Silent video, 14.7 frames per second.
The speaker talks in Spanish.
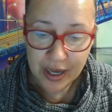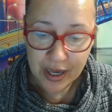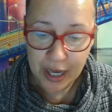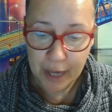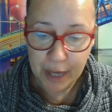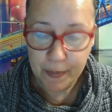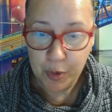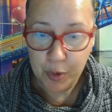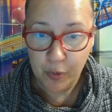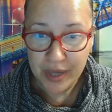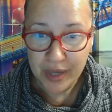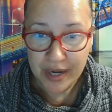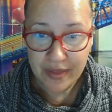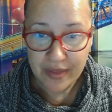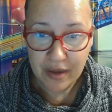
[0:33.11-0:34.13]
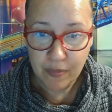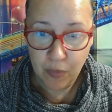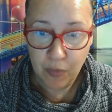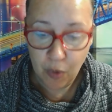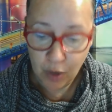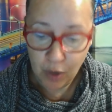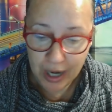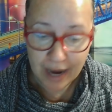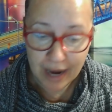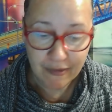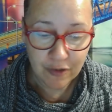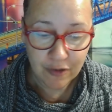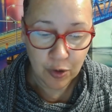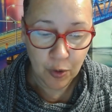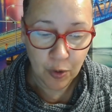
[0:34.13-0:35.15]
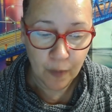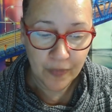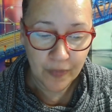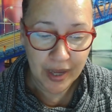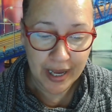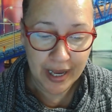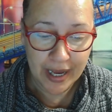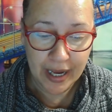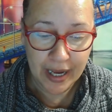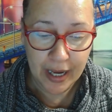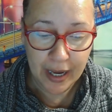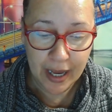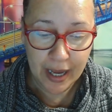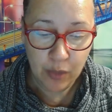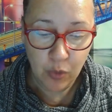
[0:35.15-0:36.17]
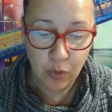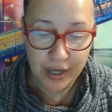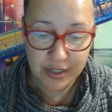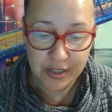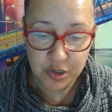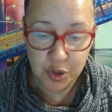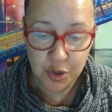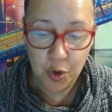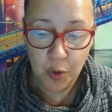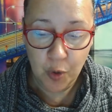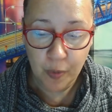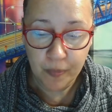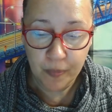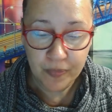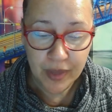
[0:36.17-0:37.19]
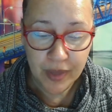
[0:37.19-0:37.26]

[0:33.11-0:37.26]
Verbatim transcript: eh, proviene del vocablo eh, educación,